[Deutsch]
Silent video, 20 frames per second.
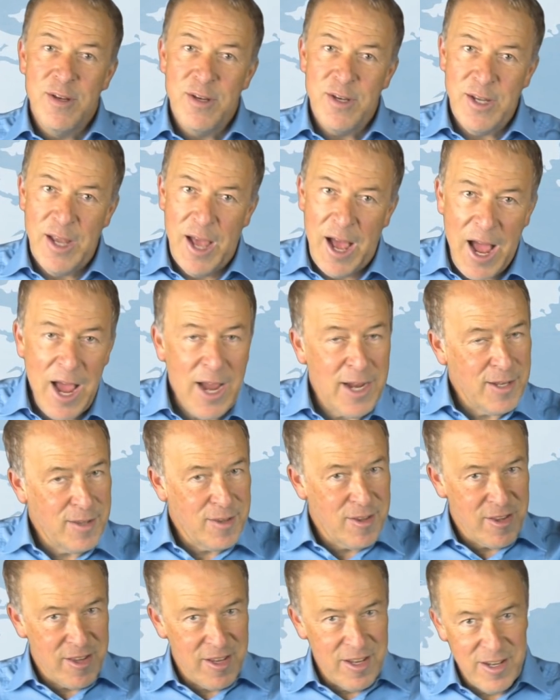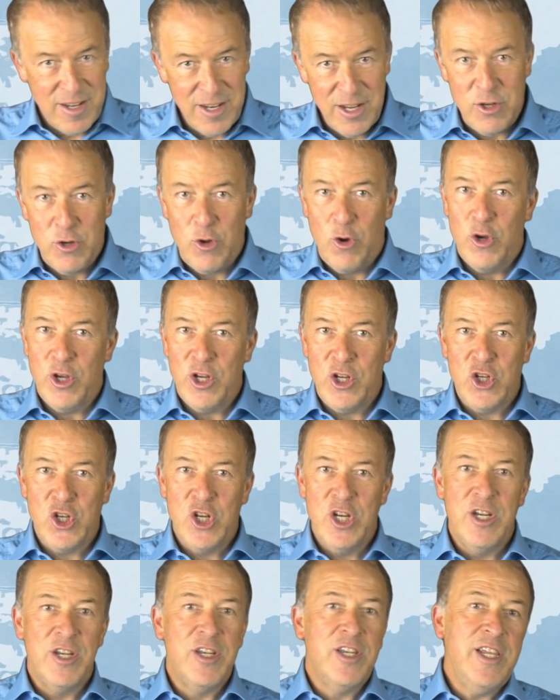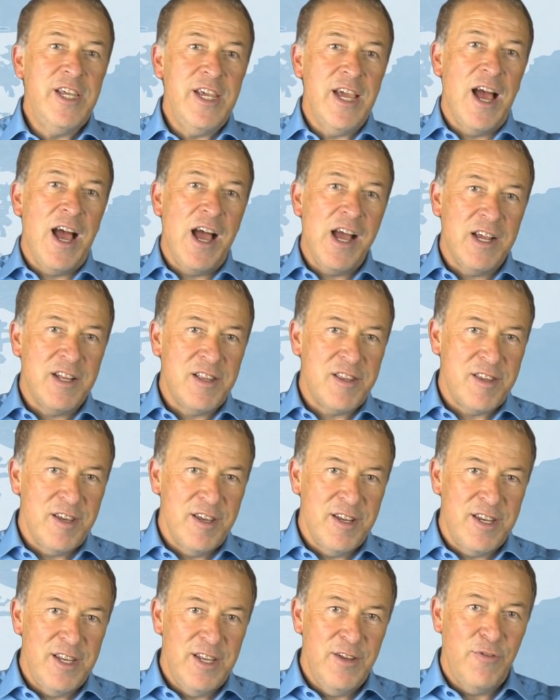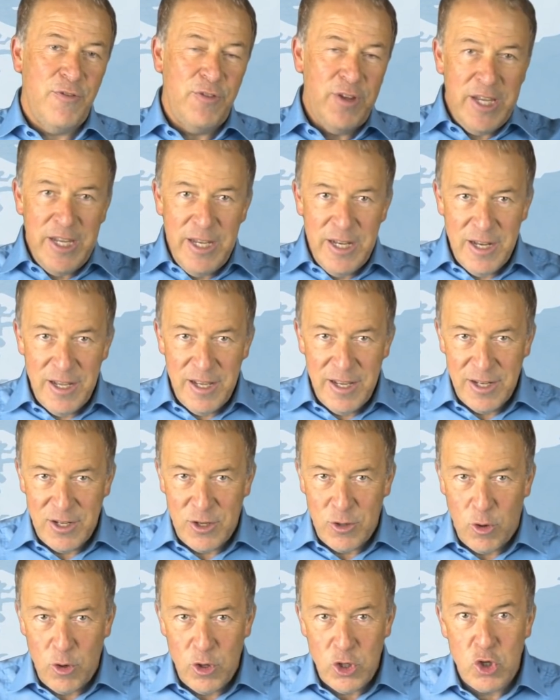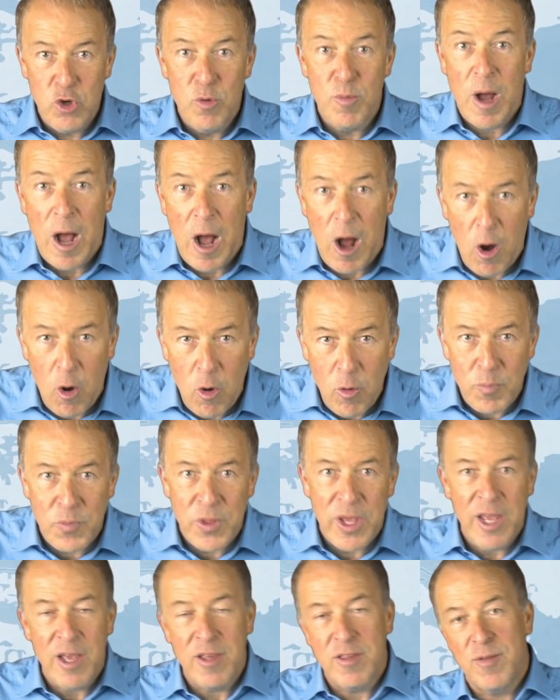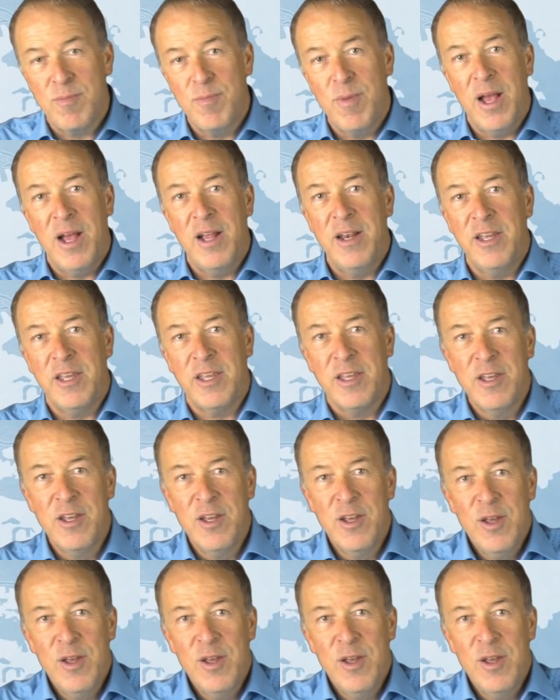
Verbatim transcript: die Aktie der Deutschen, die Aktie, die viele Deutsche überhaupt erstmalig